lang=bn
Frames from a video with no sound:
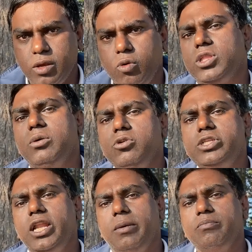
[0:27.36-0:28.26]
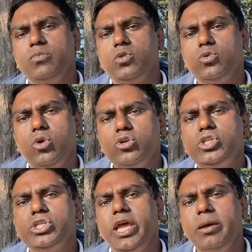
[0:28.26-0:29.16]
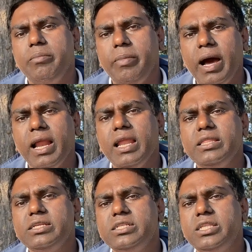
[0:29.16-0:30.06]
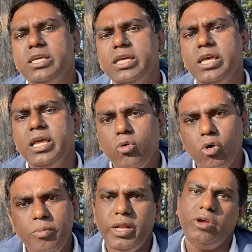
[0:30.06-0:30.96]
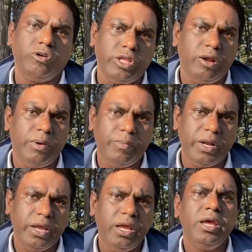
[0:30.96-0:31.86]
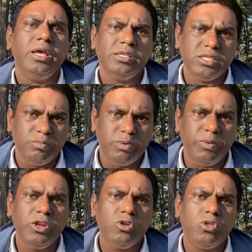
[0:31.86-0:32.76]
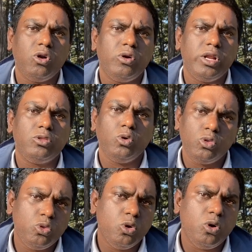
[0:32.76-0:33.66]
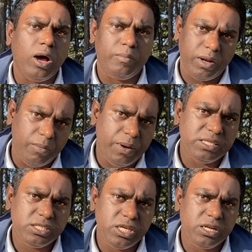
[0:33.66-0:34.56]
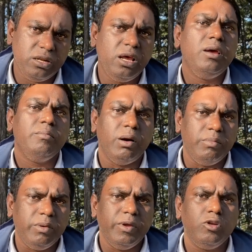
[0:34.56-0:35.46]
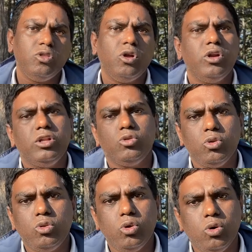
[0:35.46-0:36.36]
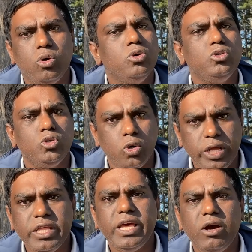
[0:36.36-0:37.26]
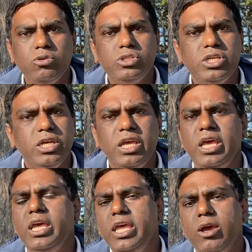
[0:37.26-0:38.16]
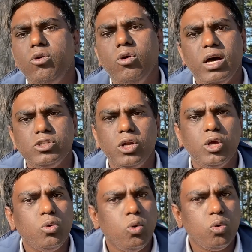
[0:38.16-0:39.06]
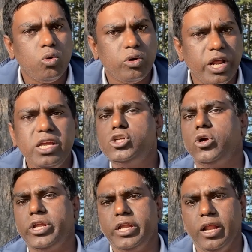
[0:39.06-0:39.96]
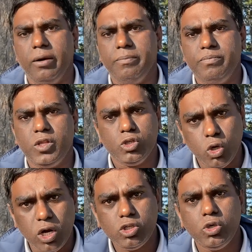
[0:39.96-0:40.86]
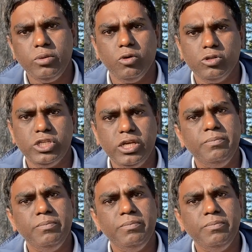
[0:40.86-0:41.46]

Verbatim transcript: কথা বলছিলাম তুরস্কে বাংলাদেশ থেকে কর্মী নিয়োগ দেওয়ার ব্যাপারে যে বিভিন্ন ধরনের তথ্য আপনারা পাচ্ছেন বা বিভিন্ন ধরনের তথ্য ছড়িয়ে দেয়া হচ্ছে এগুলো আসলে কোনোটাই সঠিক না সরাসরি বলছি